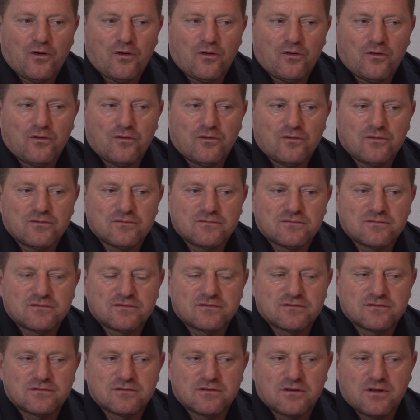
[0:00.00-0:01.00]
Und
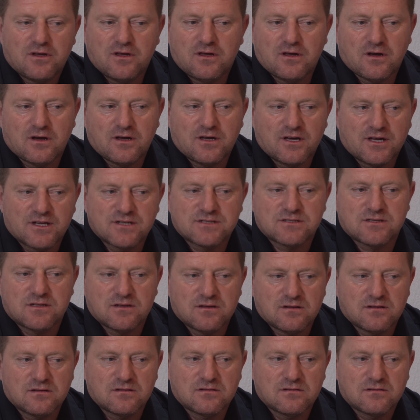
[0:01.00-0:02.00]
ich habe
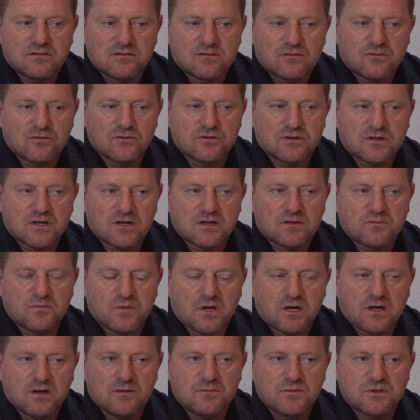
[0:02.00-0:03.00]
erste Kontakt
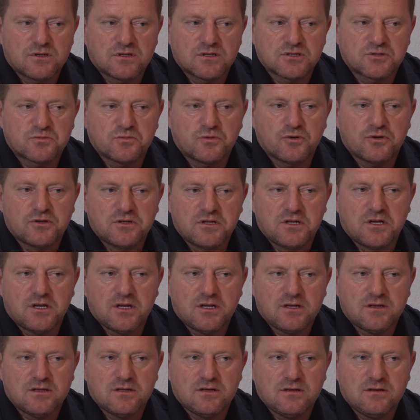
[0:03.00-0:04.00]
machen mit dem
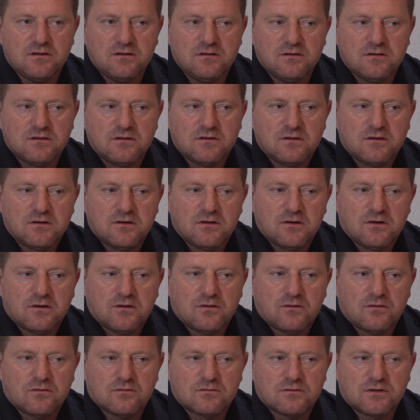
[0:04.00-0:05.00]
Sportdirektor.
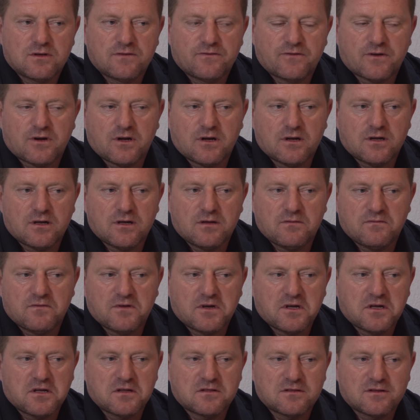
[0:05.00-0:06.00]
Und ich frage ihn
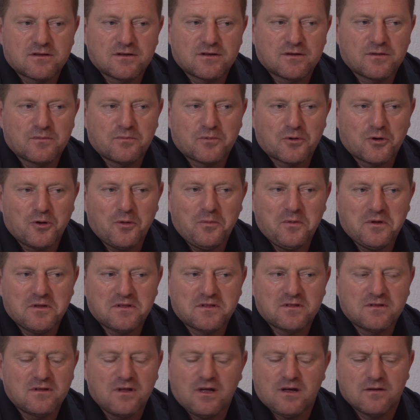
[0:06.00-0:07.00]
wegen der Probe,
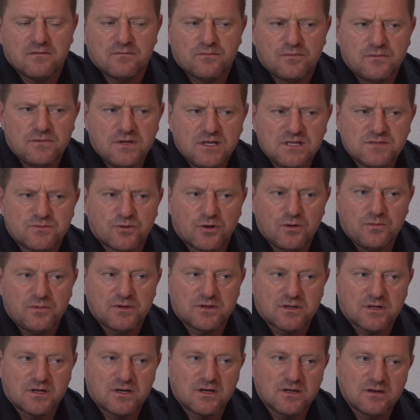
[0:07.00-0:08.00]
na, nichts
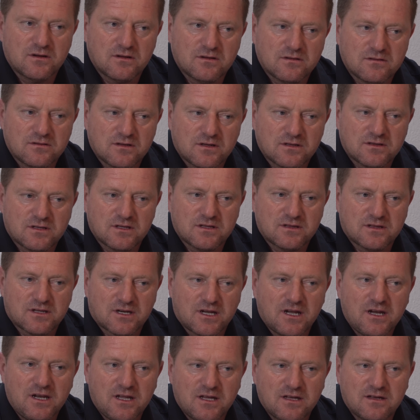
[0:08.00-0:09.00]
Probetraining, na, nach dem
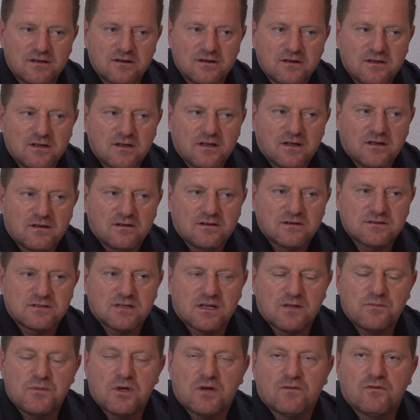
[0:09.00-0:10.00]
Training.
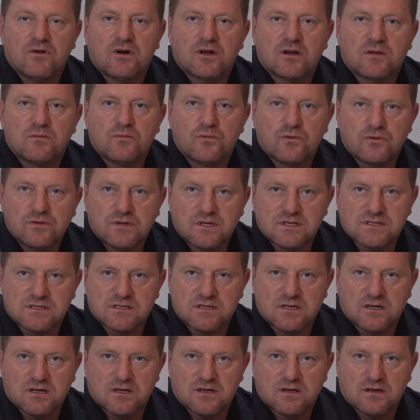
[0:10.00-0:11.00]
Ist er mir war im
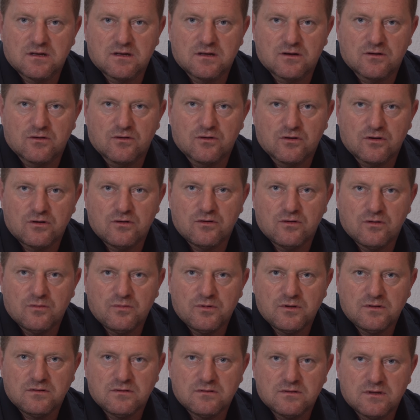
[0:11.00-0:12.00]
Bundesjahr in Horn
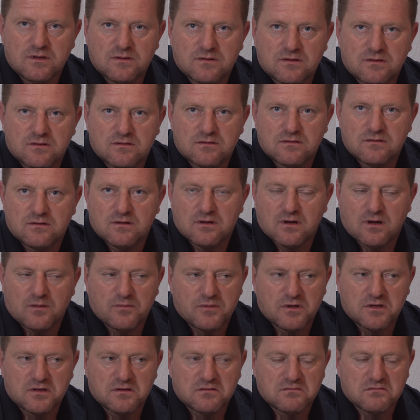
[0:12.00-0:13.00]
oben, der, der
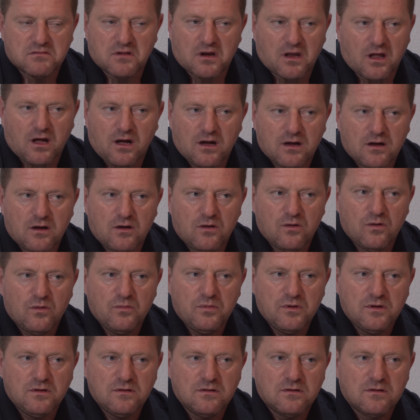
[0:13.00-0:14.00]
habe Lager
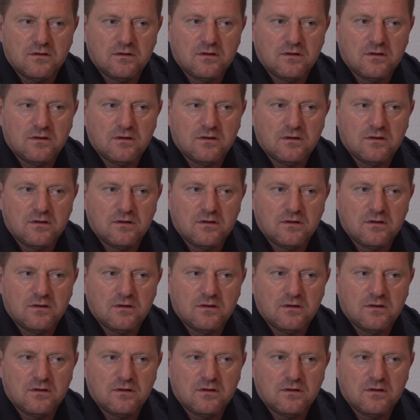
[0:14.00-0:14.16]
oben.